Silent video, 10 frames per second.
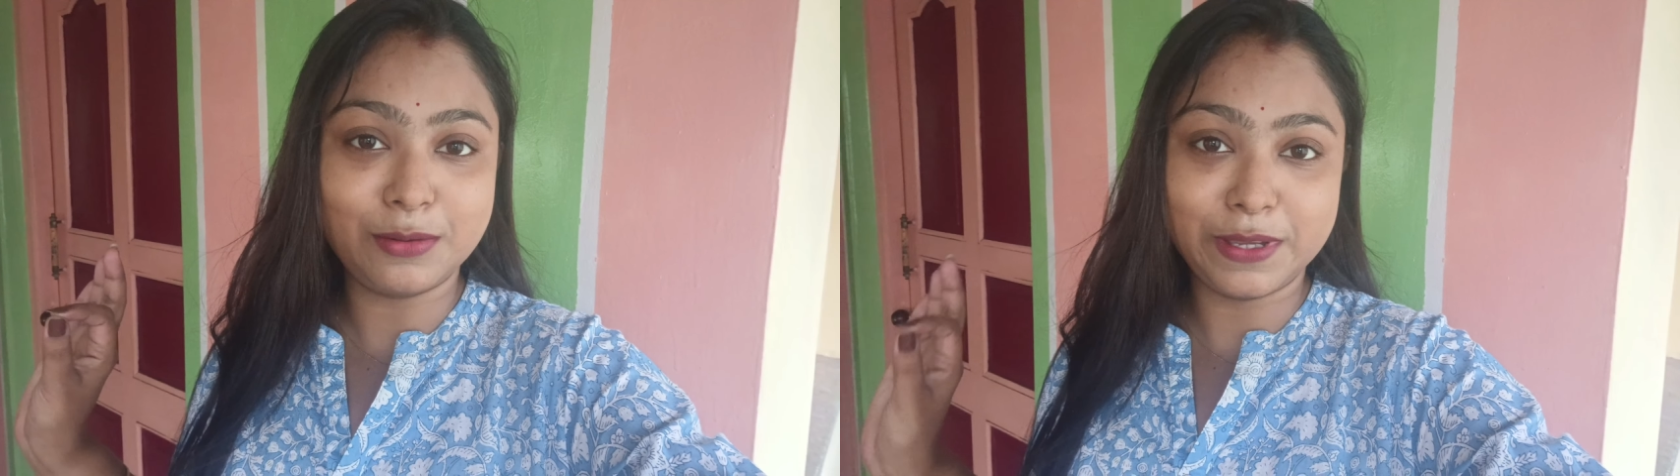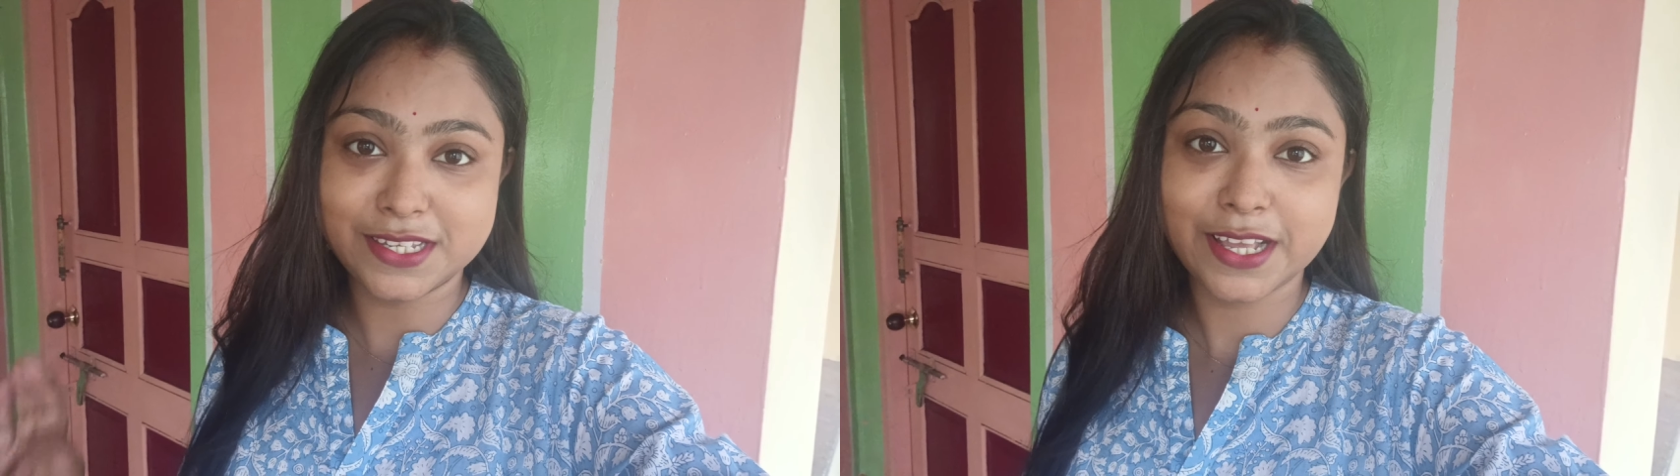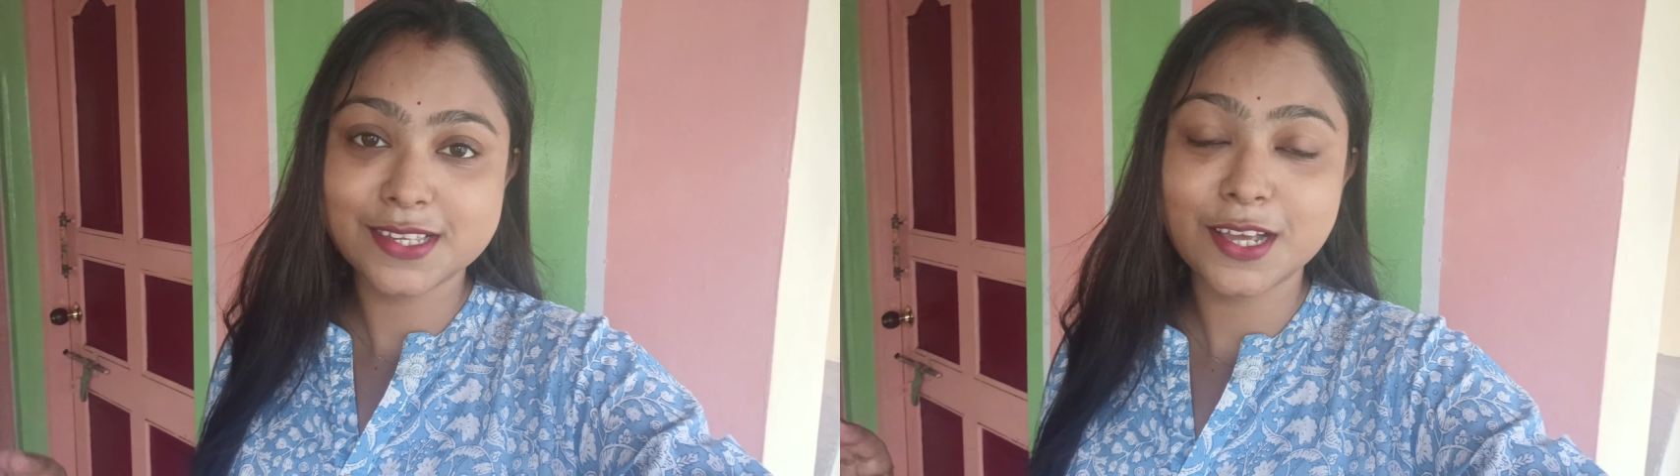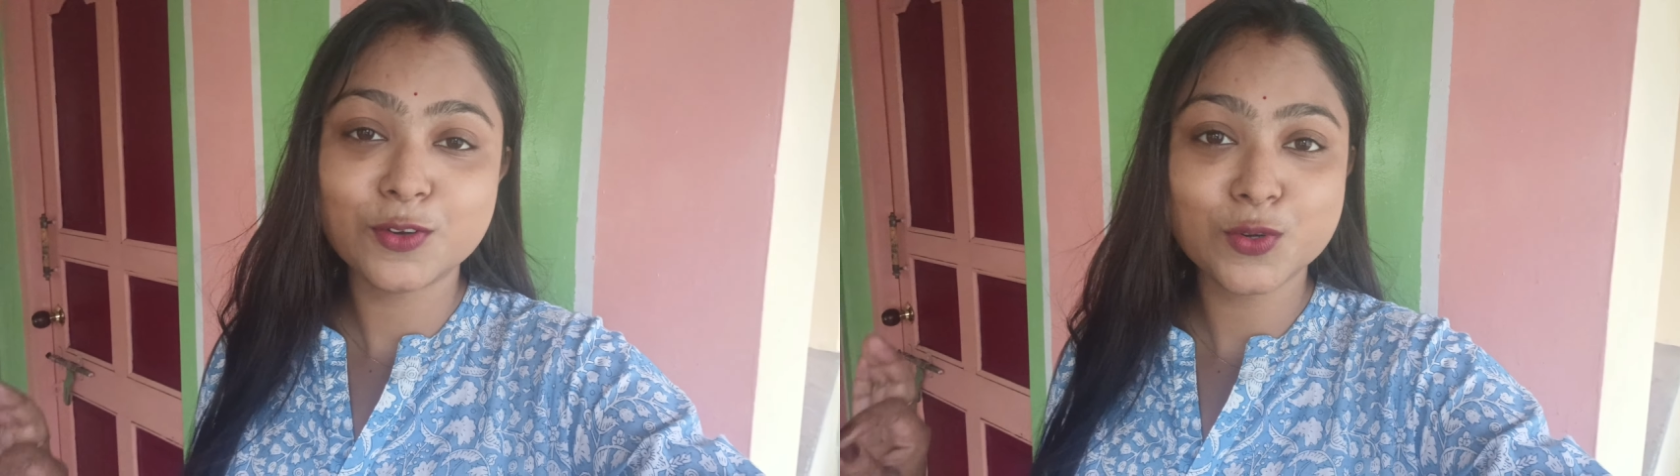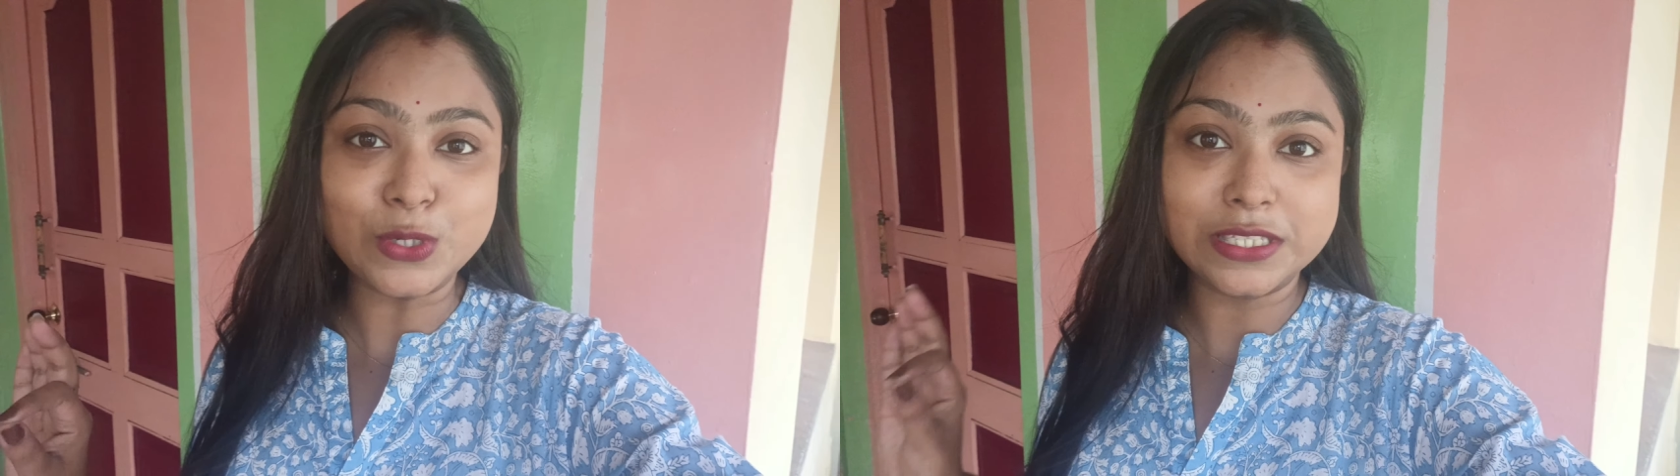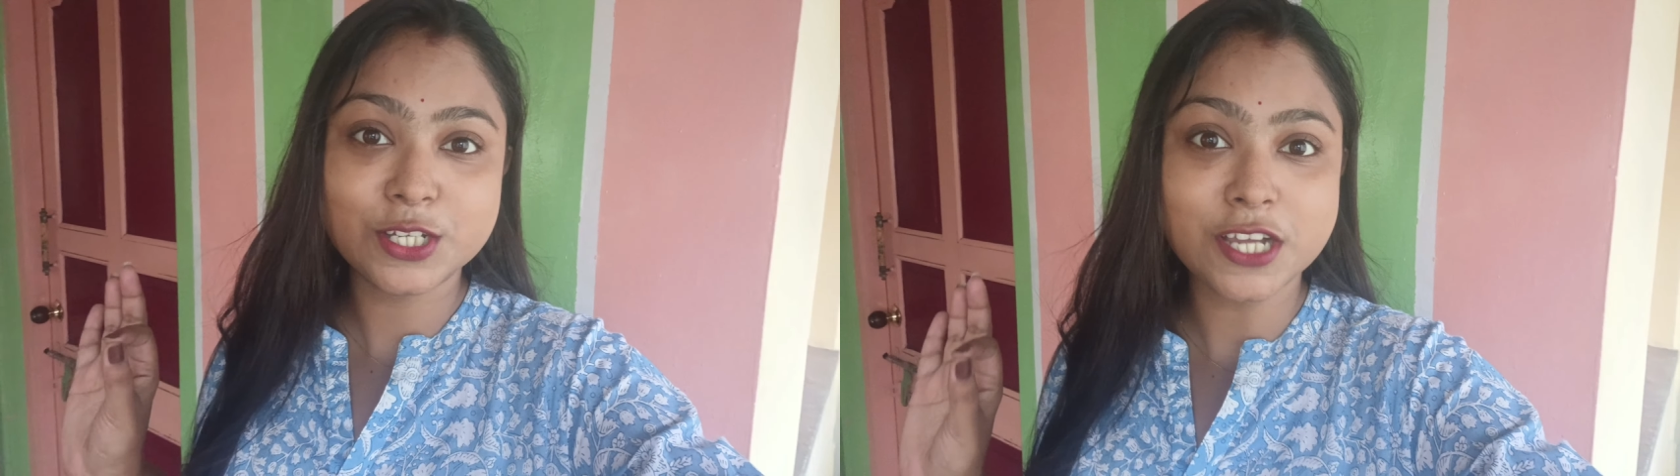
আর বেজে গেছে এখন ঘুরিতে